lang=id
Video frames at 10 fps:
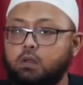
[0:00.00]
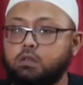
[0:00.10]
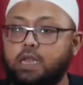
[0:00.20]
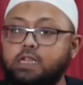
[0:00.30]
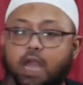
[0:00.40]

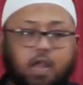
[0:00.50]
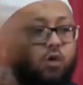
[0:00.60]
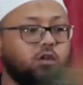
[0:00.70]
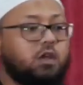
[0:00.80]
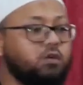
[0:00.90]
Jadi jangan
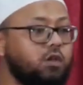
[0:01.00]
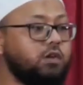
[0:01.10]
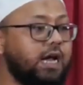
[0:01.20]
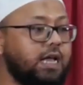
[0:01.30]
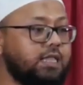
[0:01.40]
kodarullah
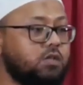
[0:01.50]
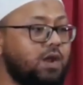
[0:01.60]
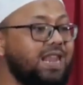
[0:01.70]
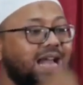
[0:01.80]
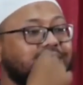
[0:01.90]
dia kata
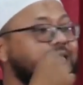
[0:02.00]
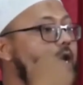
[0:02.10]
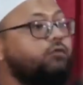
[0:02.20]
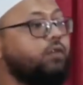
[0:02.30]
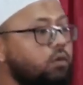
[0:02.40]
aturan
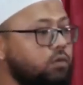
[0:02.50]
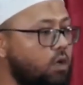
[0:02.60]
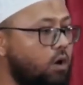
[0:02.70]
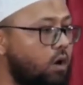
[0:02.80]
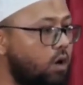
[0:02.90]

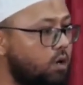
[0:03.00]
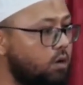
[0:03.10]
astagfirullah.